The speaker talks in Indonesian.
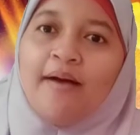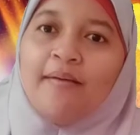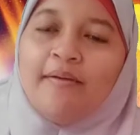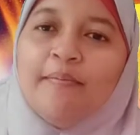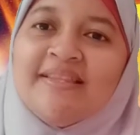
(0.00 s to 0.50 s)

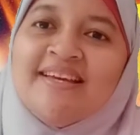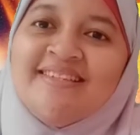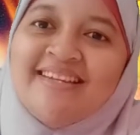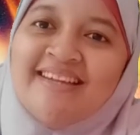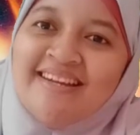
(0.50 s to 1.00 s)

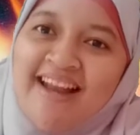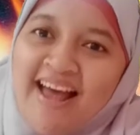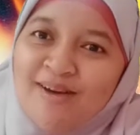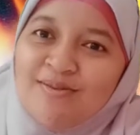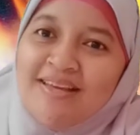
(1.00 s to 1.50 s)
pertanyaannya
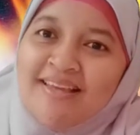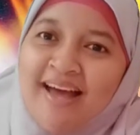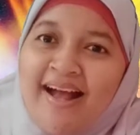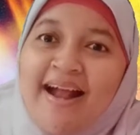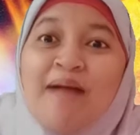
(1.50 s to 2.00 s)
adalah Ustazah
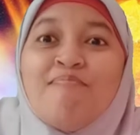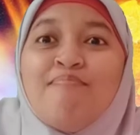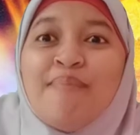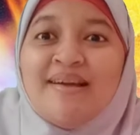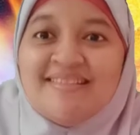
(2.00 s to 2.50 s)

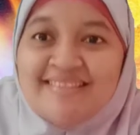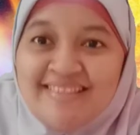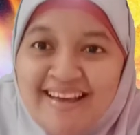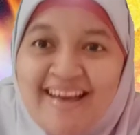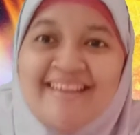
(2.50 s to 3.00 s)
kapan
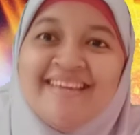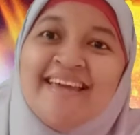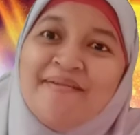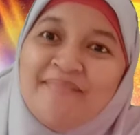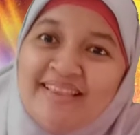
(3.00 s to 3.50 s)
sih hari
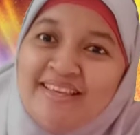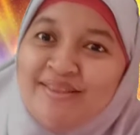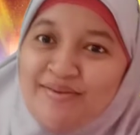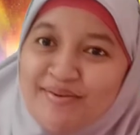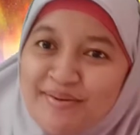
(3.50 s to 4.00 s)
kiamat
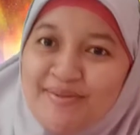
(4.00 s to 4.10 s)
itu?